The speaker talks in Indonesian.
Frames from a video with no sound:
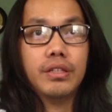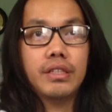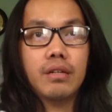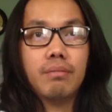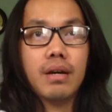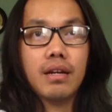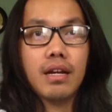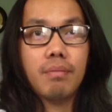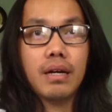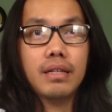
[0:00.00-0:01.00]
di Jerman,
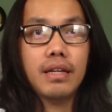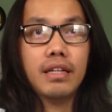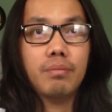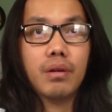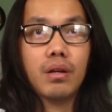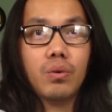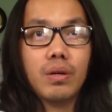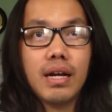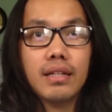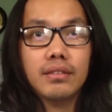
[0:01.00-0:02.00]
apa aja yang
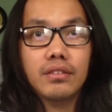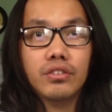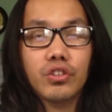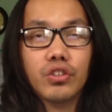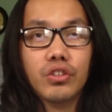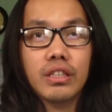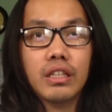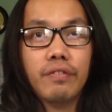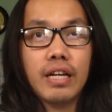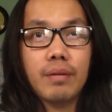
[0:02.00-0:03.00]
diperlukan, contohnya
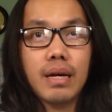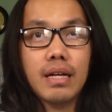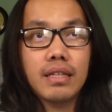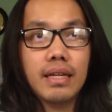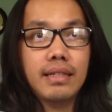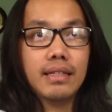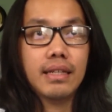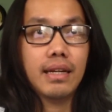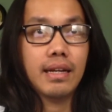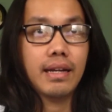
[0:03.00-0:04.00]
sertifikat bahasa,
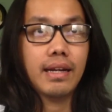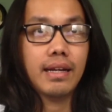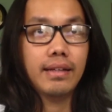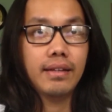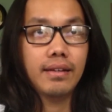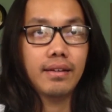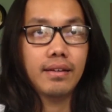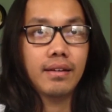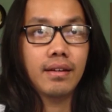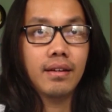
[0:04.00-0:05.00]
ijazah, dan lain-lain.
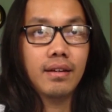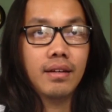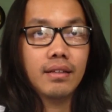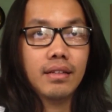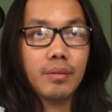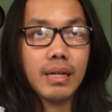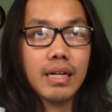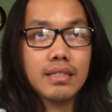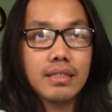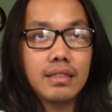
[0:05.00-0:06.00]
Terima
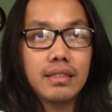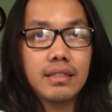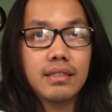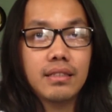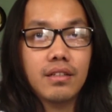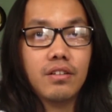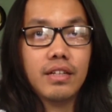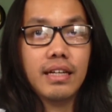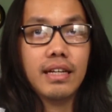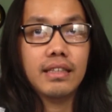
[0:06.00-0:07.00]
kasih.
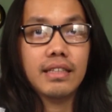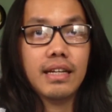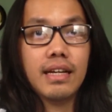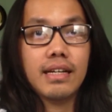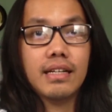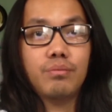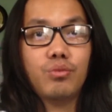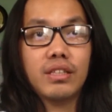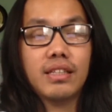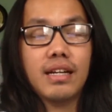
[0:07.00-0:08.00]
Oke, nanti saya akan
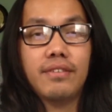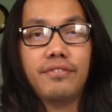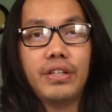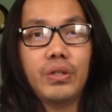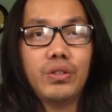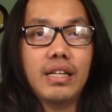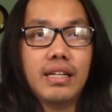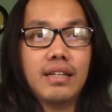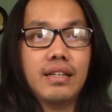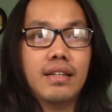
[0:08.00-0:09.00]
buatkan
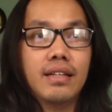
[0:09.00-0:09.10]
videonya